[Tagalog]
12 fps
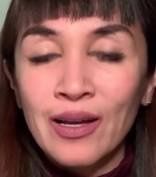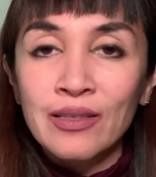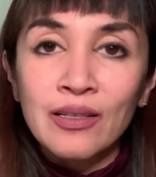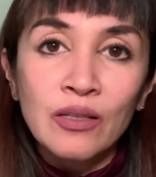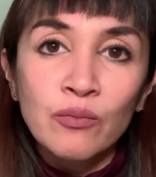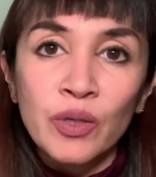
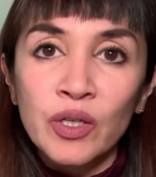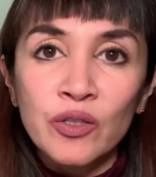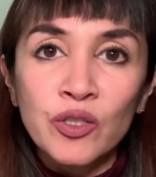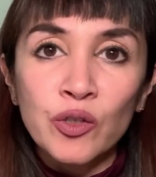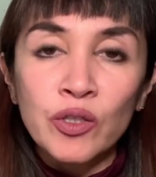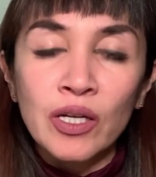Not
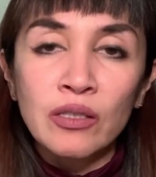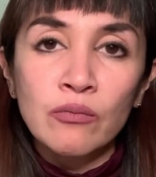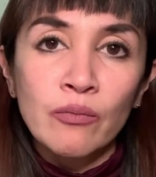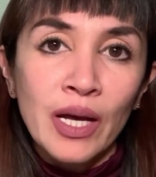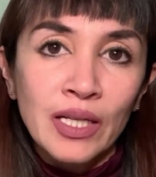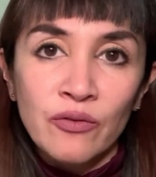because you're not
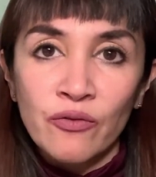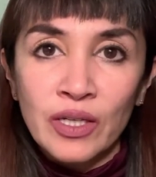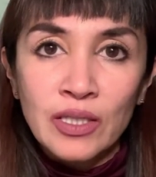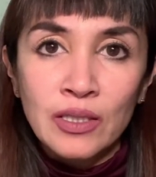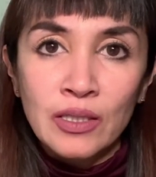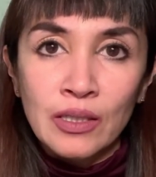
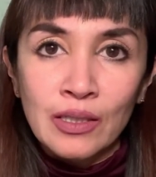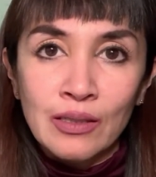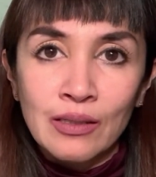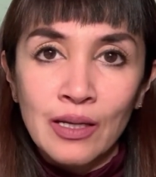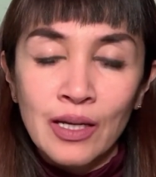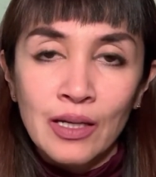manifesting it,
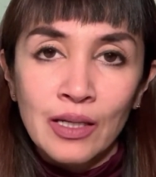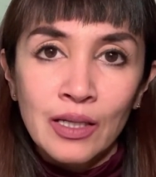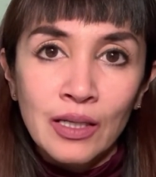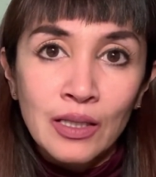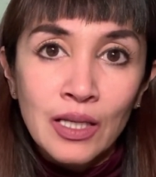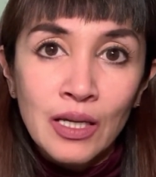
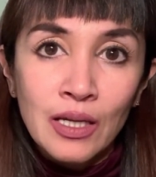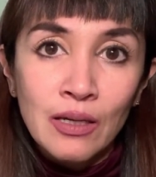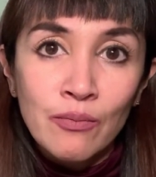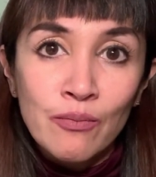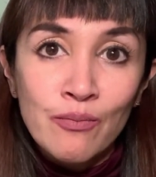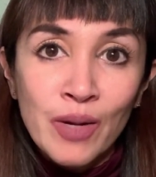hindi
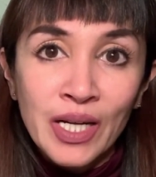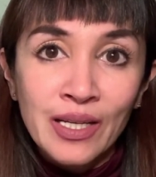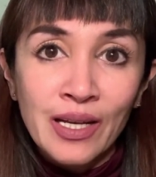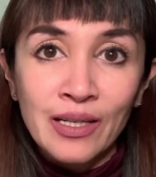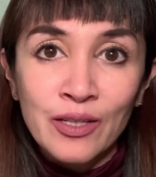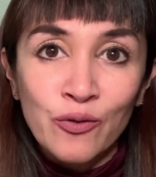
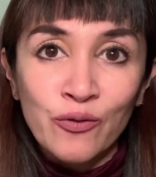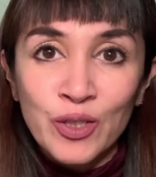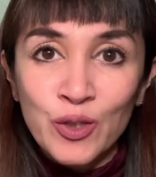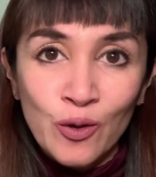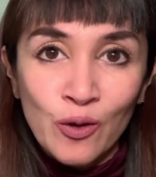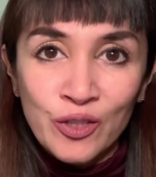mangyayari yung
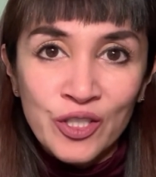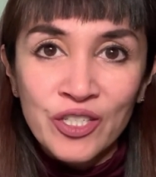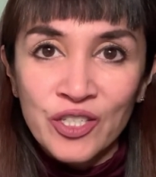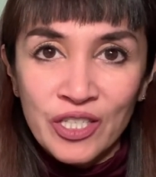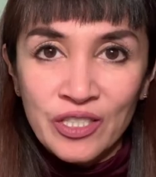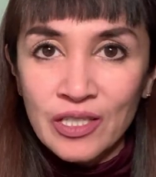physiologic
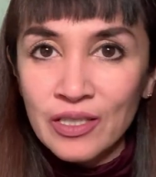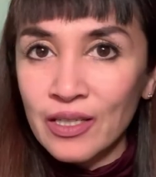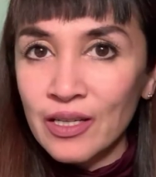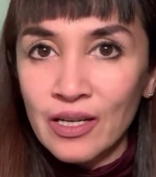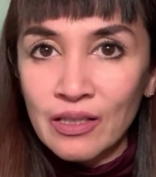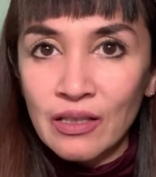changes na
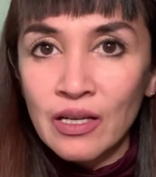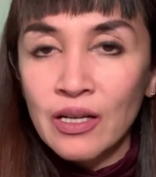yan.